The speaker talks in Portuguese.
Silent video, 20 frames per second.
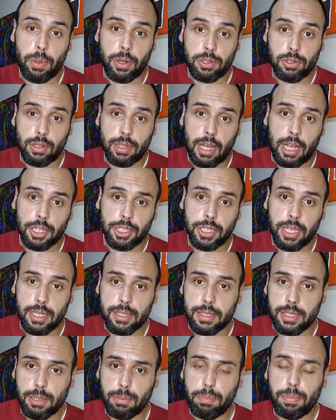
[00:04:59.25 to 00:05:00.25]
um personagem que
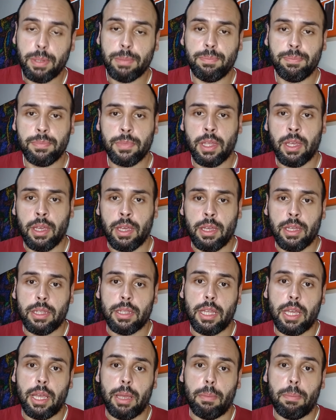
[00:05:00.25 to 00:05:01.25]
é Zip,
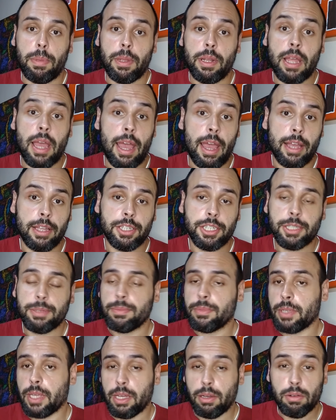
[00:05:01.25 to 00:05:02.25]
de Pinhead,
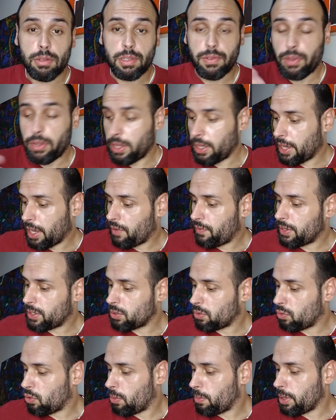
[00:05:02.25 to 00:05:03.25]
que inclusive eu ainda quero ver
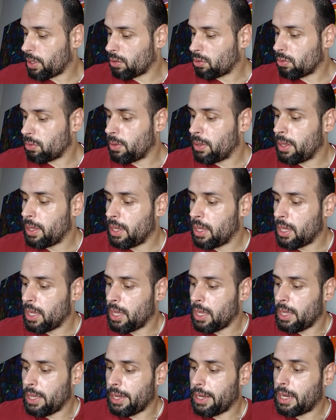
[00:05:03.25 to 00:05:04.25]
se eu comento
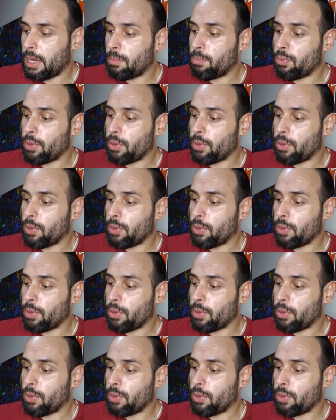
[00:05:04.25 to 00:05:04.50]
uh,